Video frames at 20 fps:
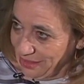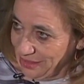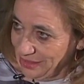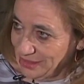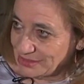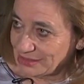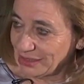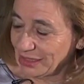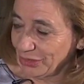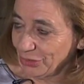
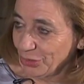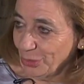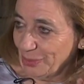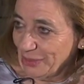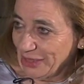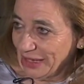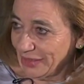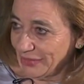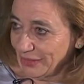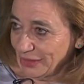está
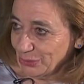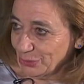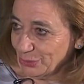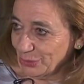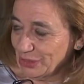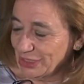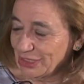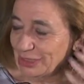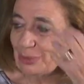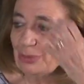recopilada en
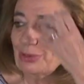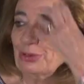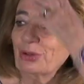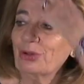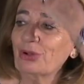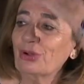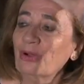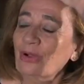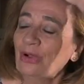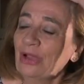un
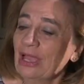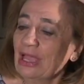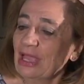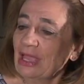libro.